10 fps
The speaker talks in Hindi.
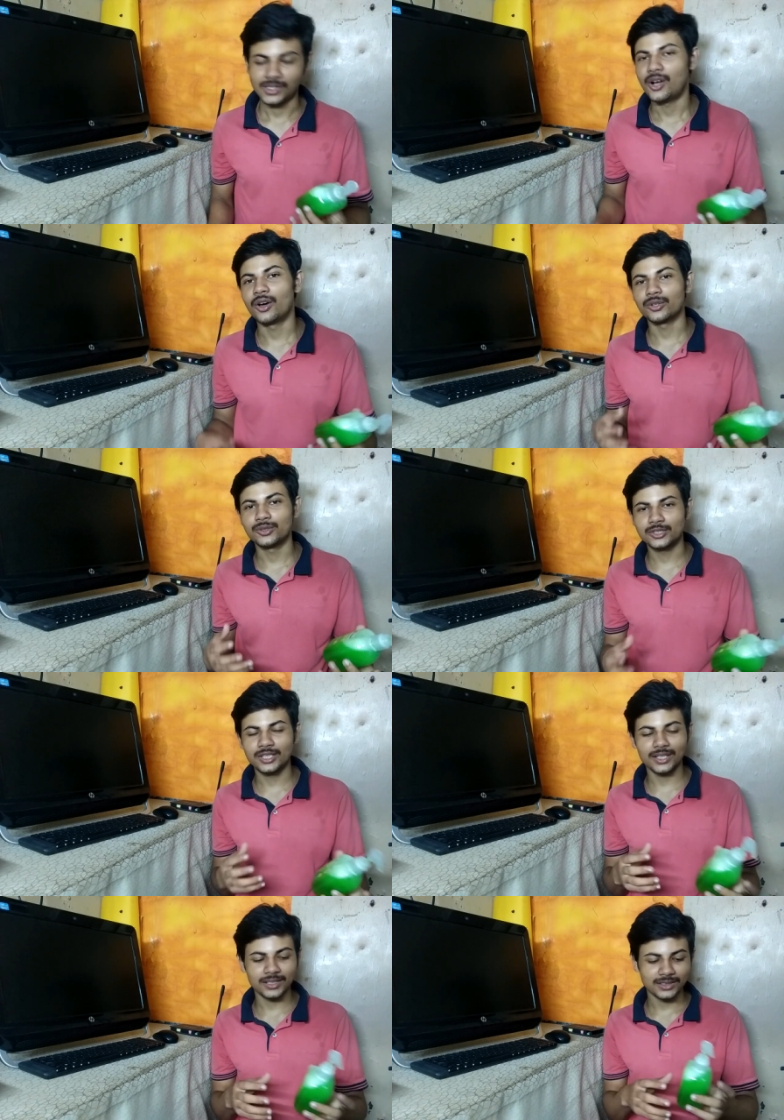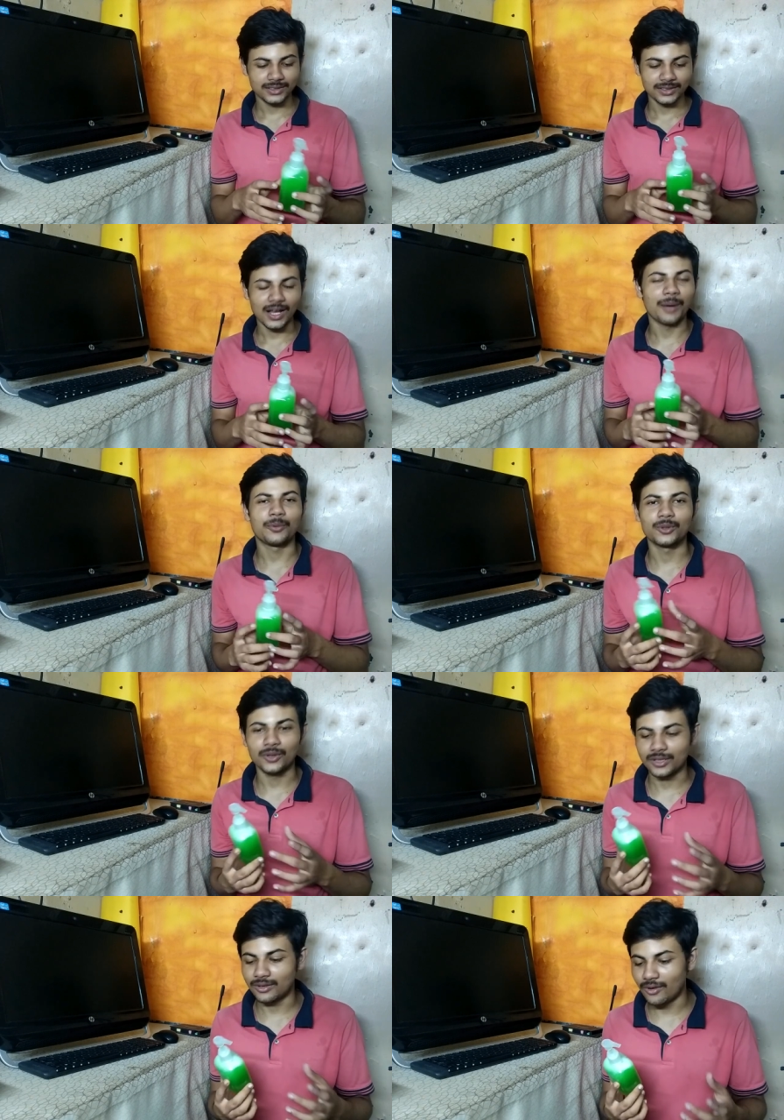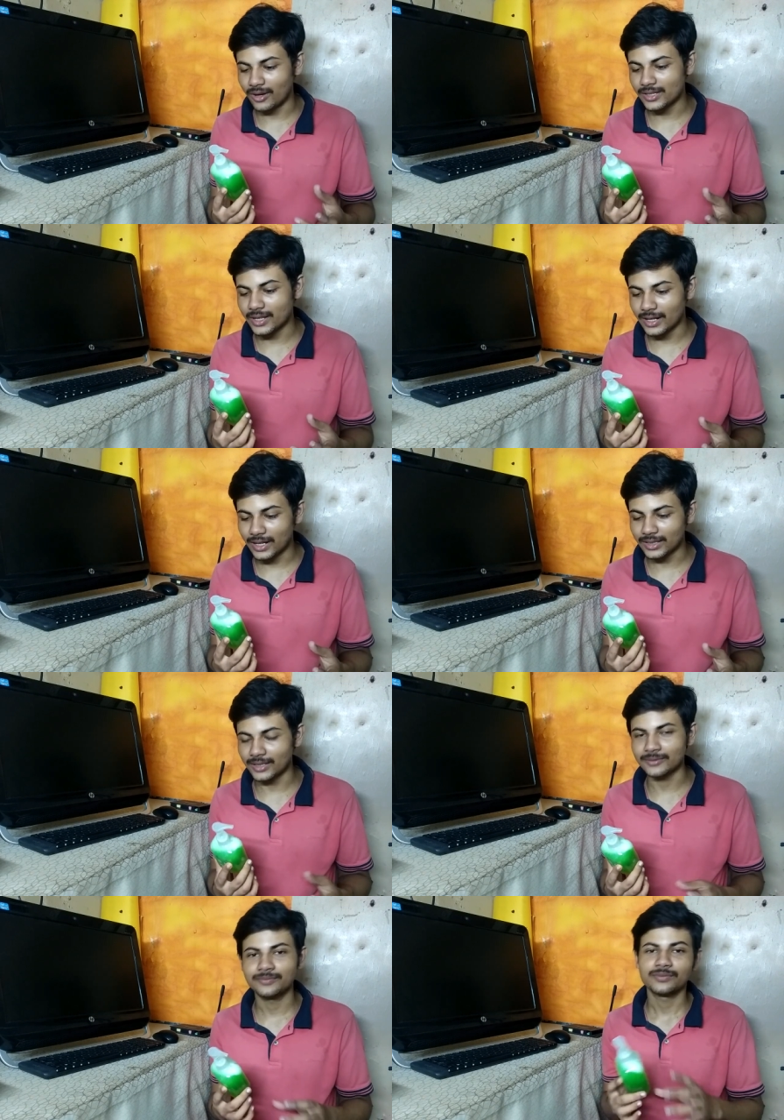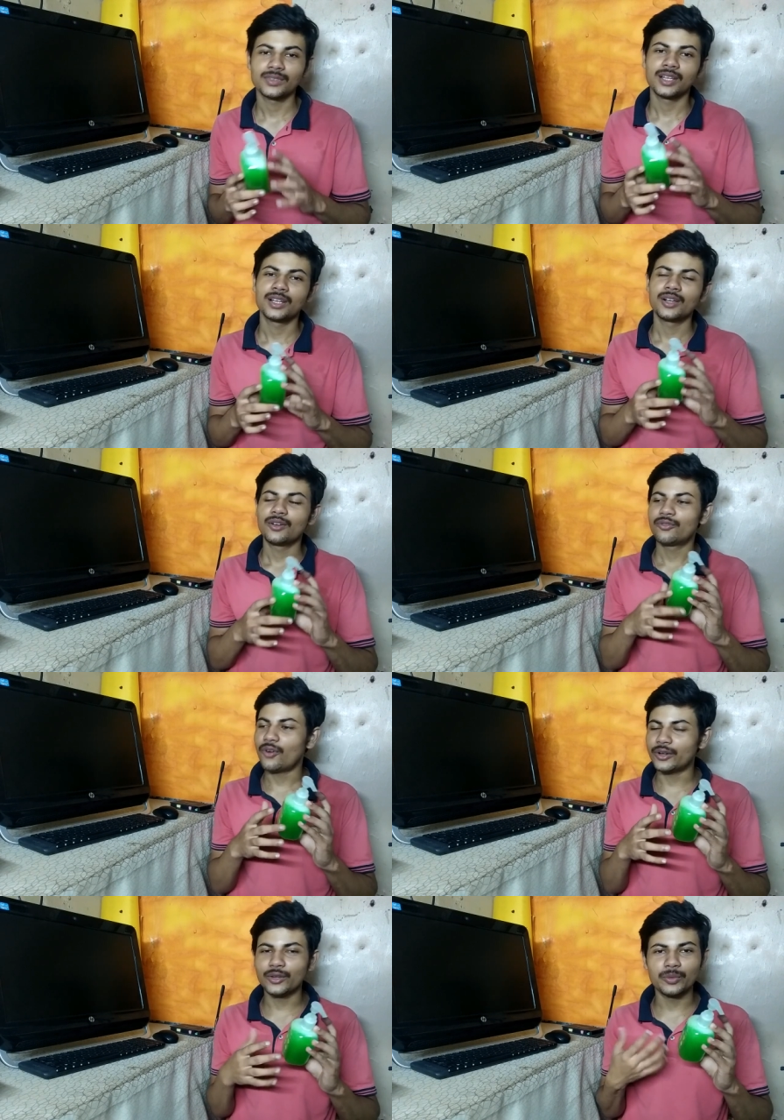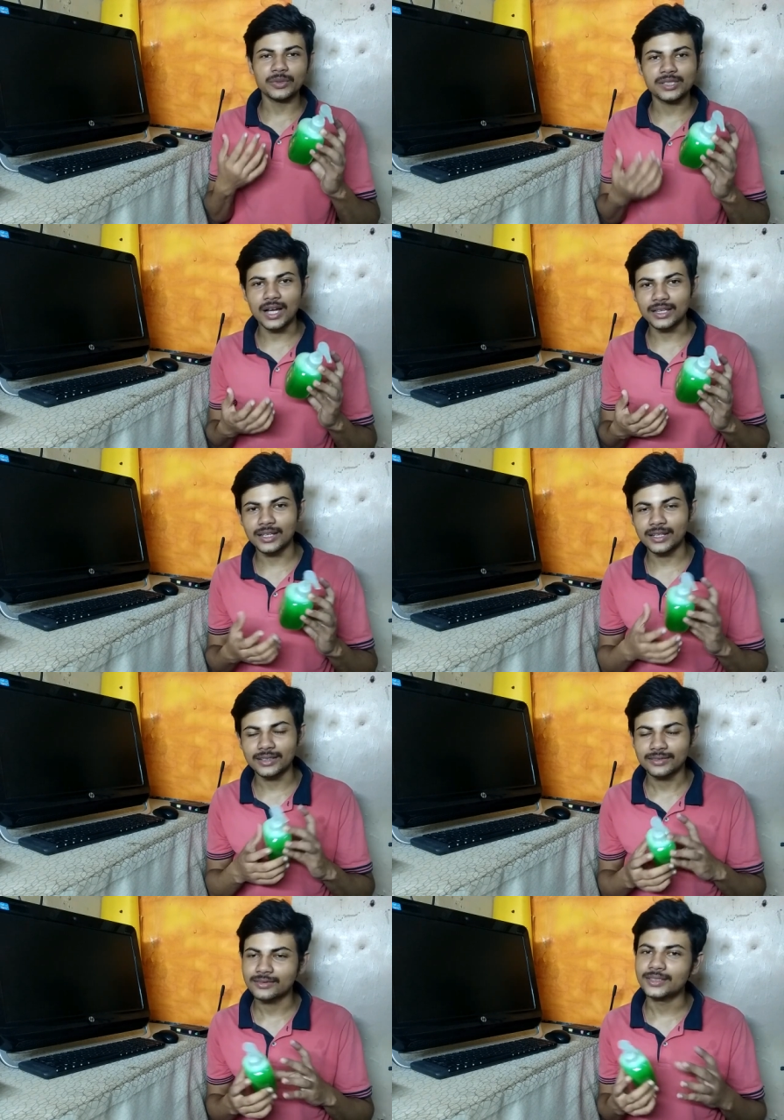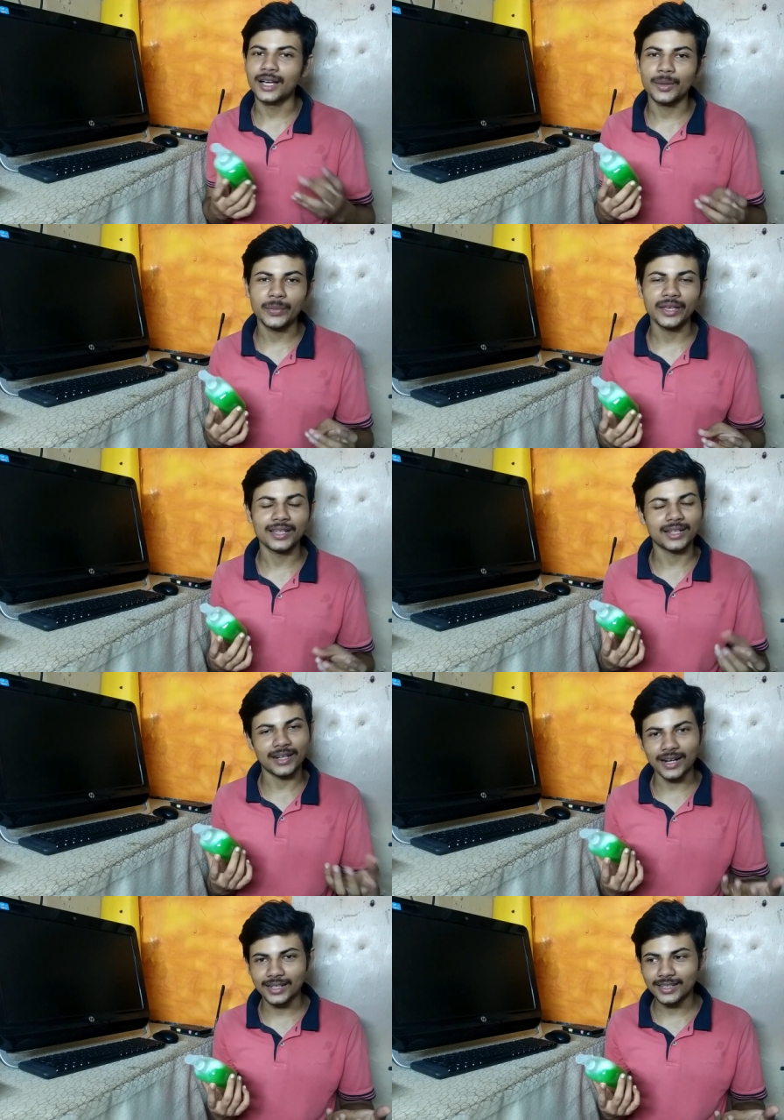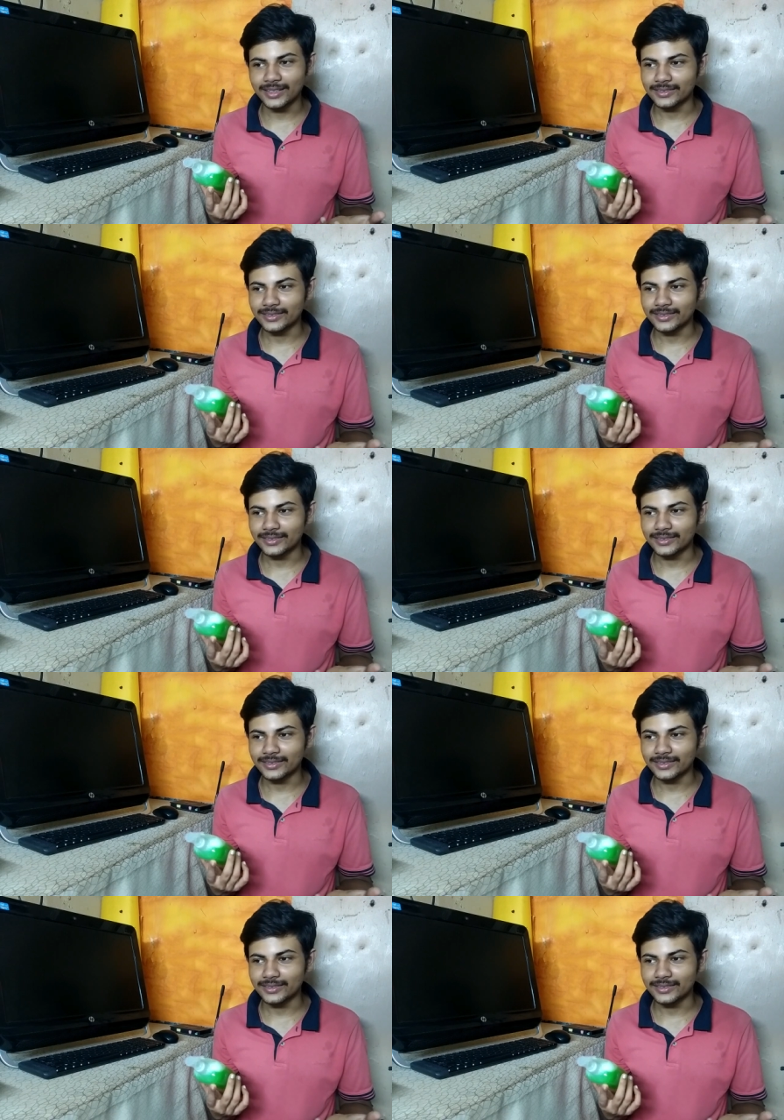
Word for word: और कुछ नहीं आपको थोड़ा सा नॉलेज देने का था फोर्टी रुपीज़ का आता है घर पे एक एक रख ले